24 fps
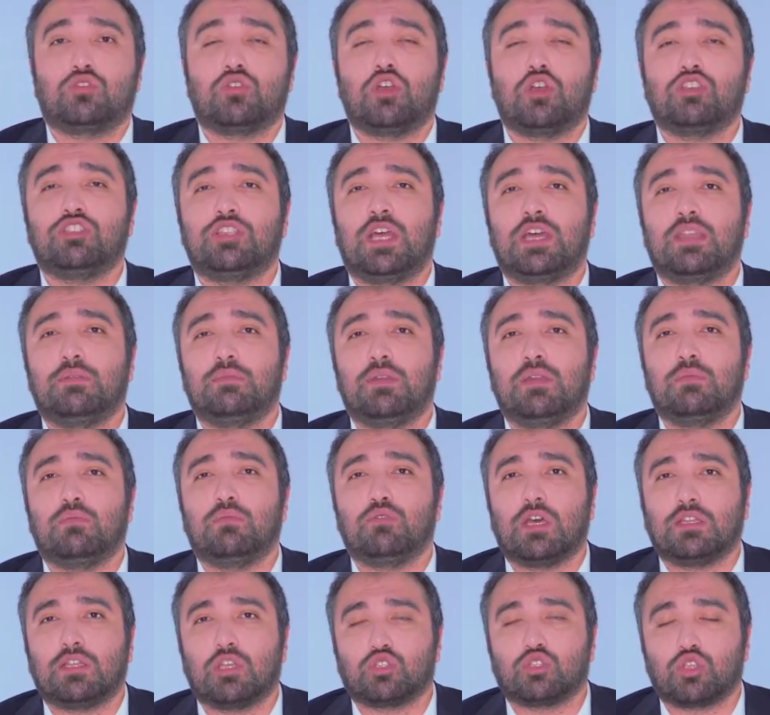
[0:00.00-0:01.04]
Sözlerimi
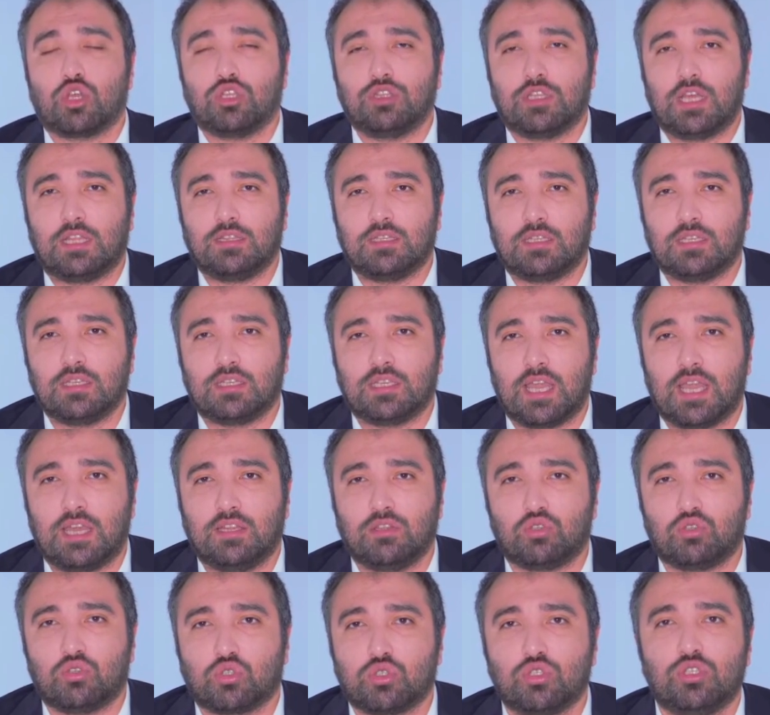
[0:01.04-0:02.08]
burada
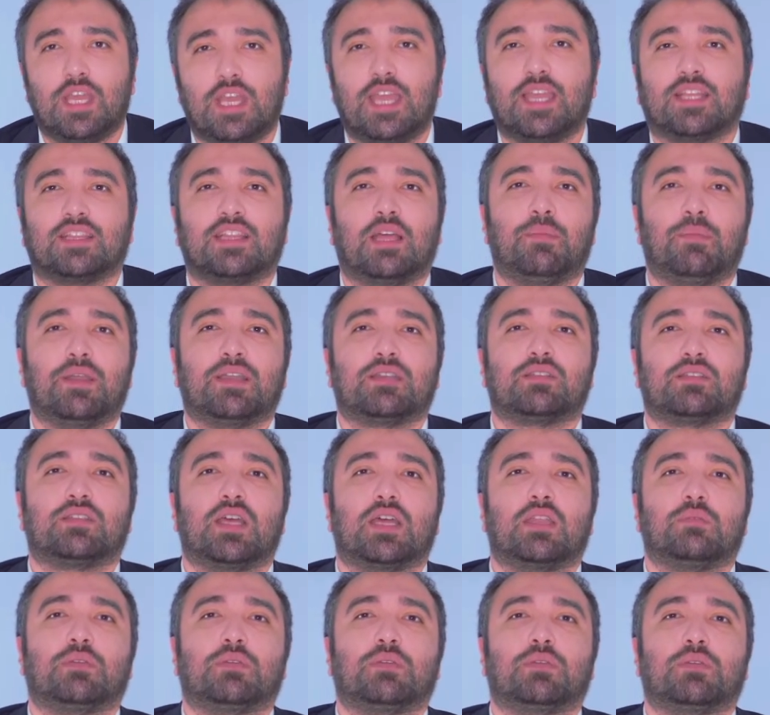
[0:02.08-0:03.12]
sonlandırırken şunu eklemek
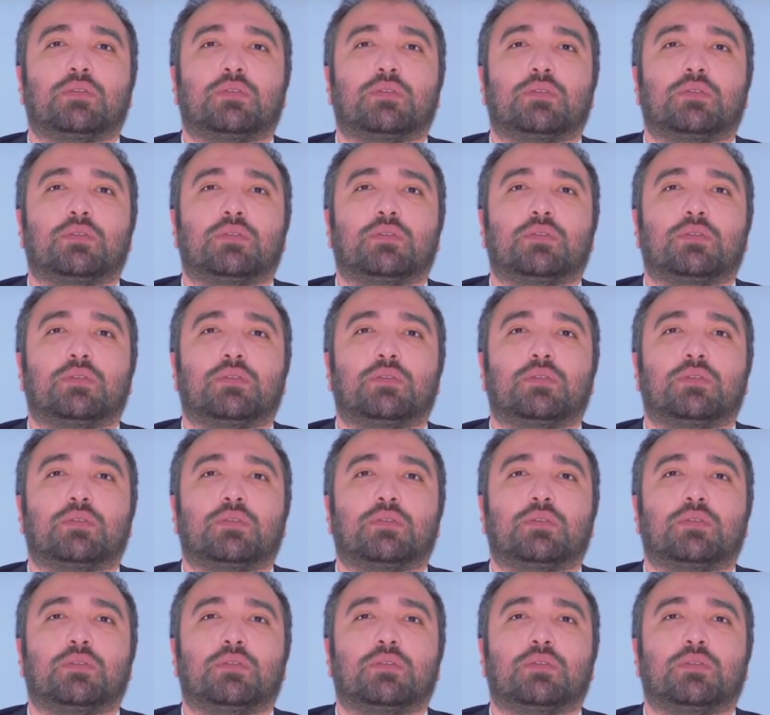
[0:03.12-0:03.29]
isterim.